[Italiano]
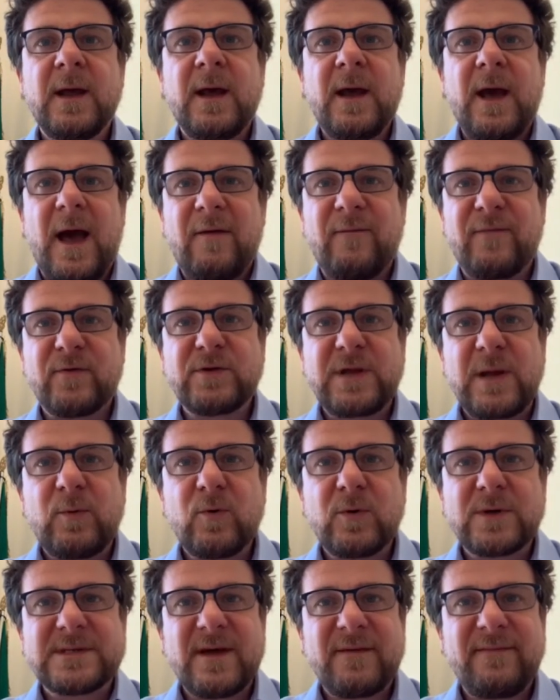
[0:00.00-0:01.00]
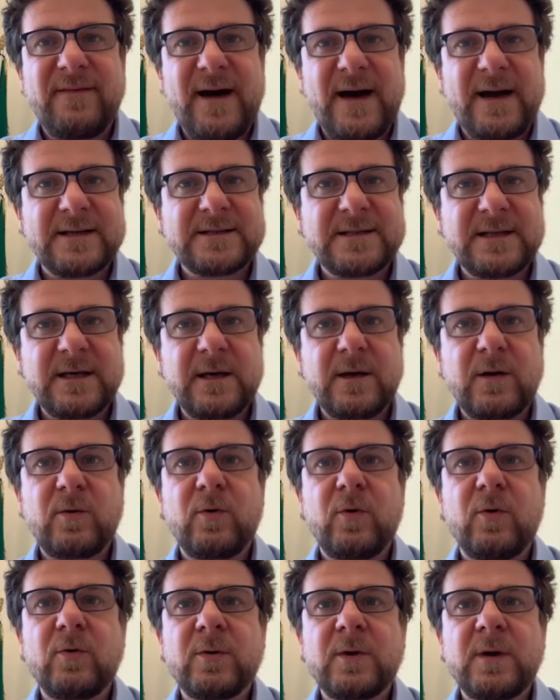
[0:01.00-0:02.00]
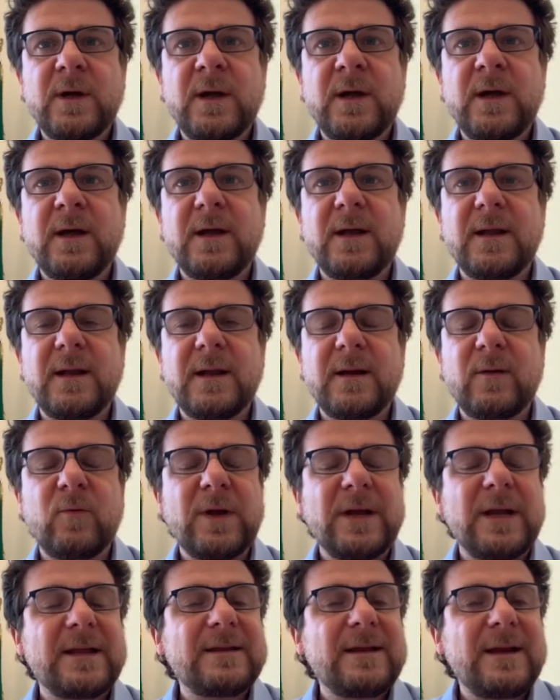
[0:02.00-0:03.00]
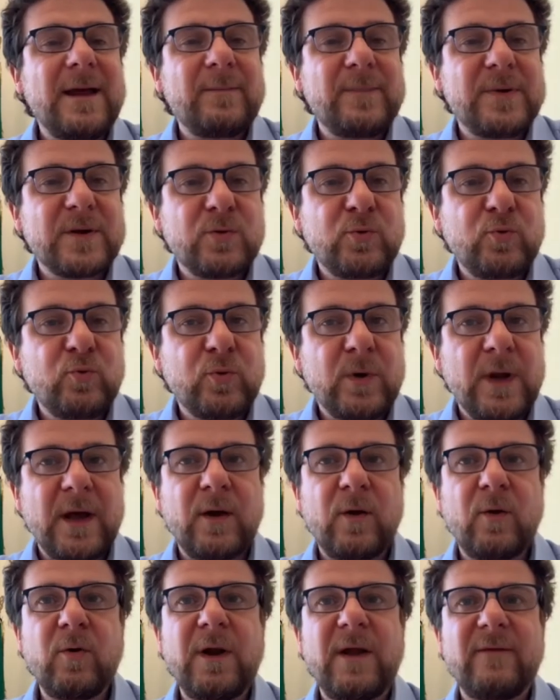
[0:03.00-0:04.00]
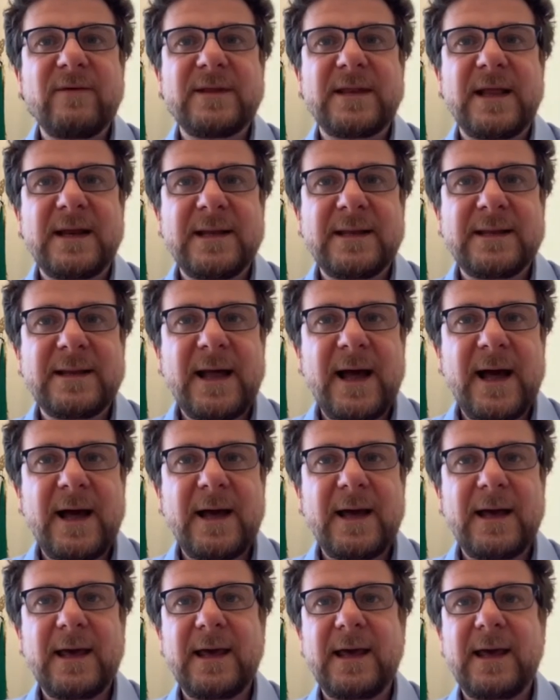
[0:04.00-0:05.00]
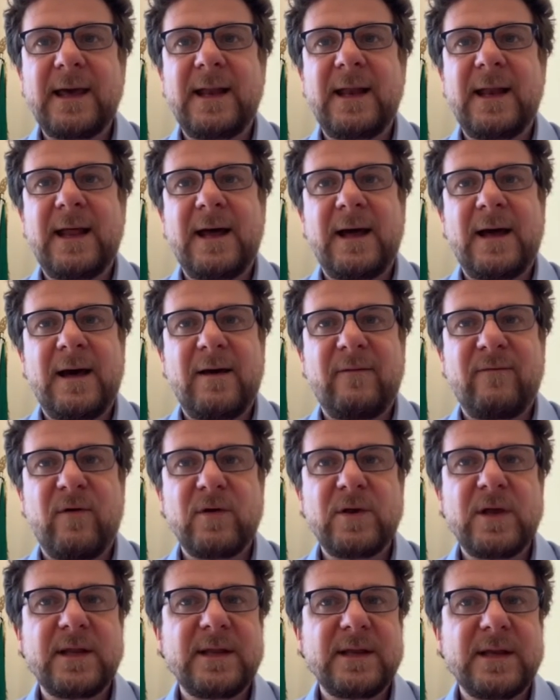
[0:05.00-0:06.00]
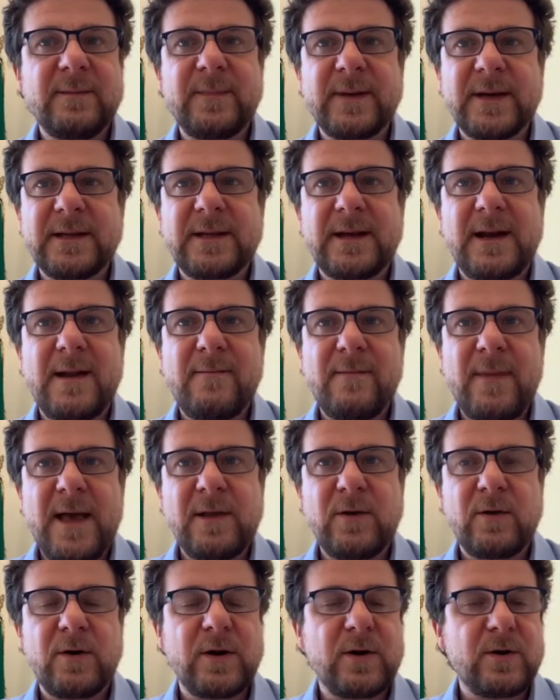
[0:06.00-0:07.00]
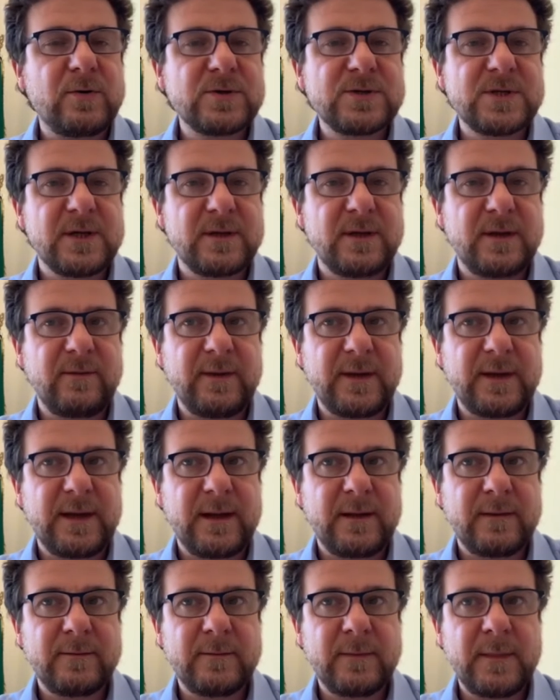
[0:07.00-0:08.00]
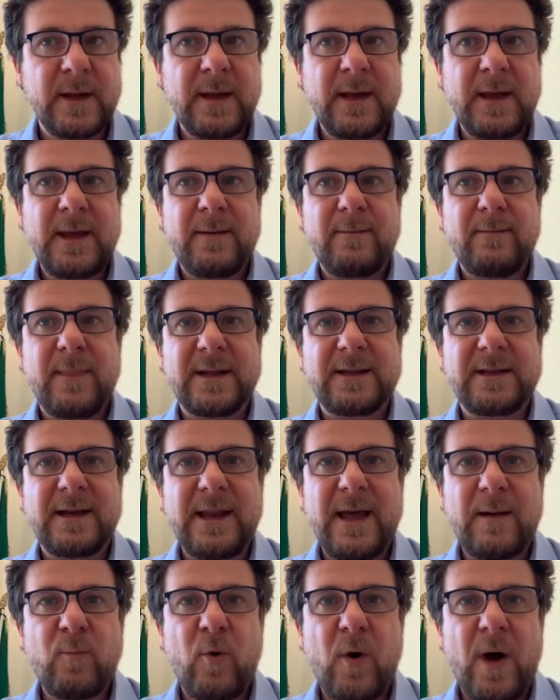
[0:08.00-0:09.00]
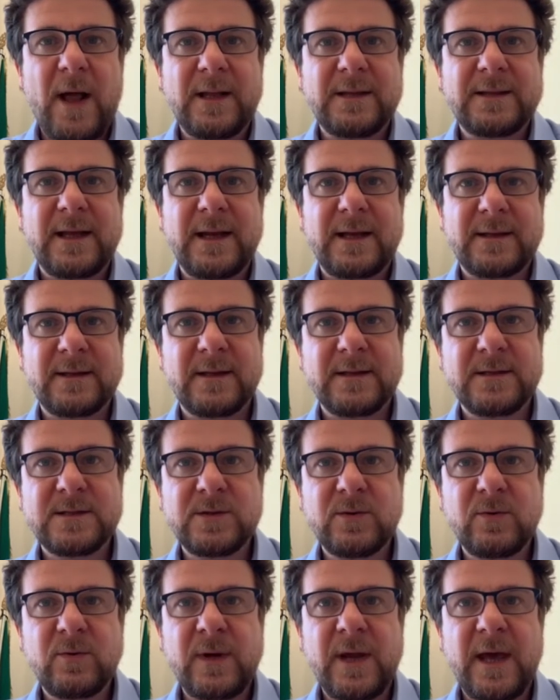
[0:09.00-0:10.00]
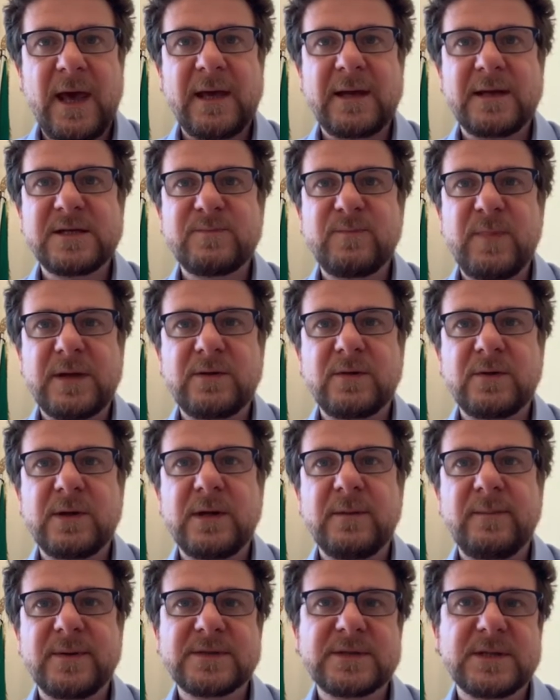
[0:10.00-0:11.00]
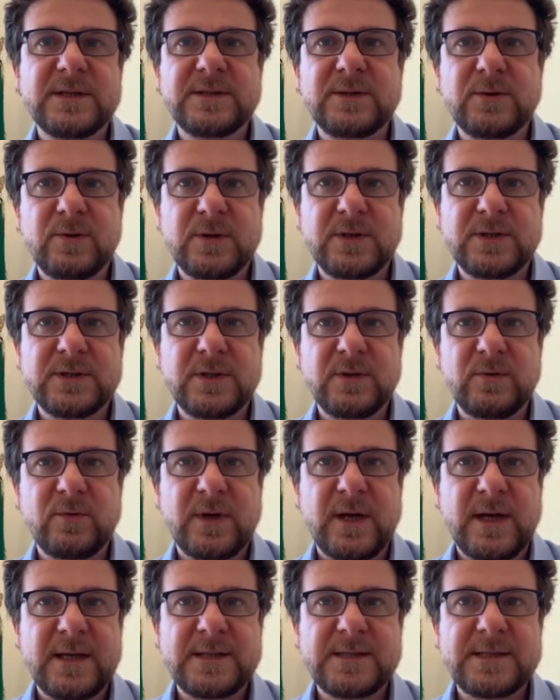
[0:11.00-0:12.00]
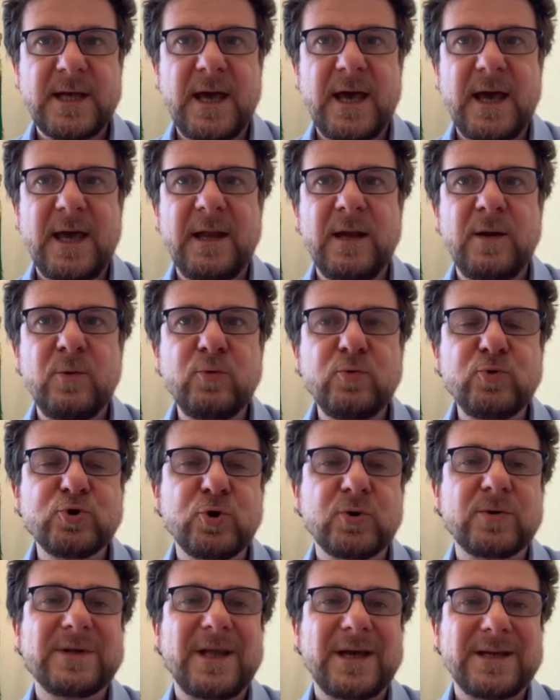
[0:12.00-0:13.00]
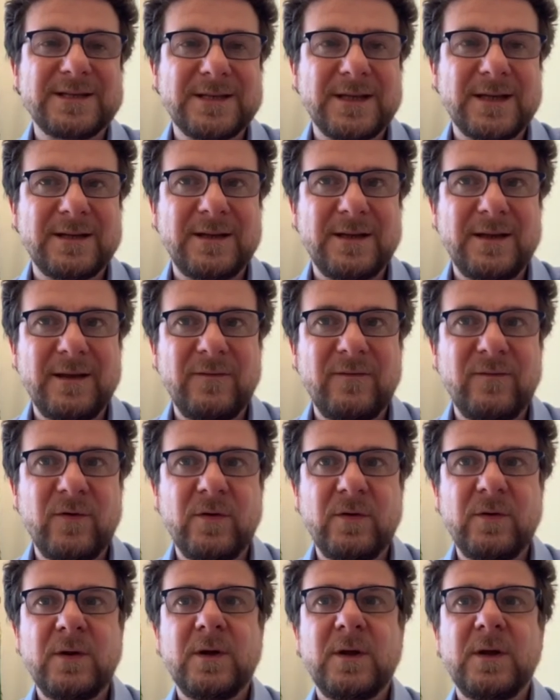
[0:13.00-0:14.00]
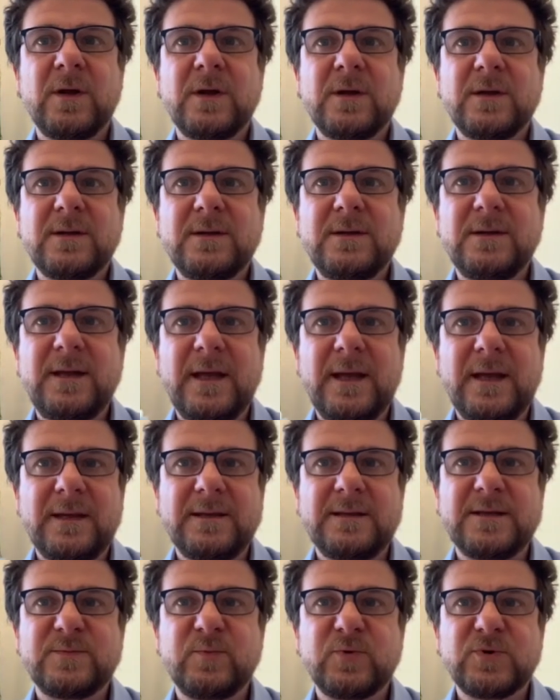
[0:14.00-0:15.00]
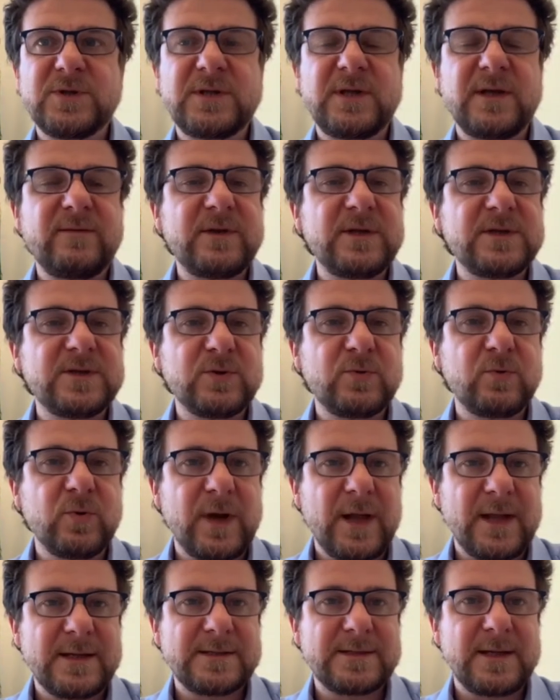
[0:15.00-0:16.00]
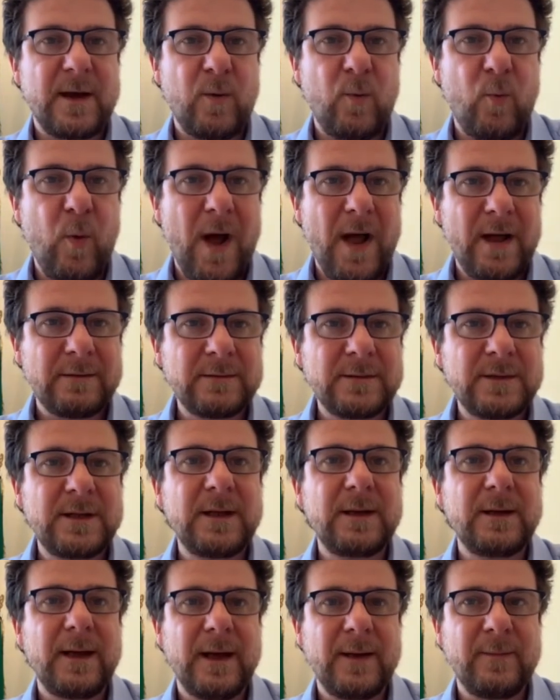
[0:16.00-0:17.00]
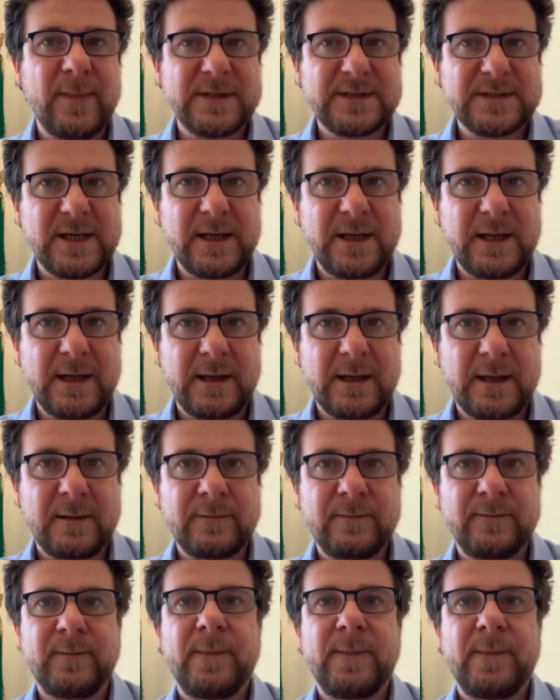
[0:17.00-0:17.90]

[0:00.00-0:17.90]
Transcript: Affrontiamo questa fase con eh, quella delle aperture, con la vitalità e la voglia di riprendere al meglio le nostre attività. Ma teniamo alta l'attenzione e il rispetto delle prescrizioni di sicurezza e l'uso tassativo dei dispositivi di sicurezza, guanti e mascherine.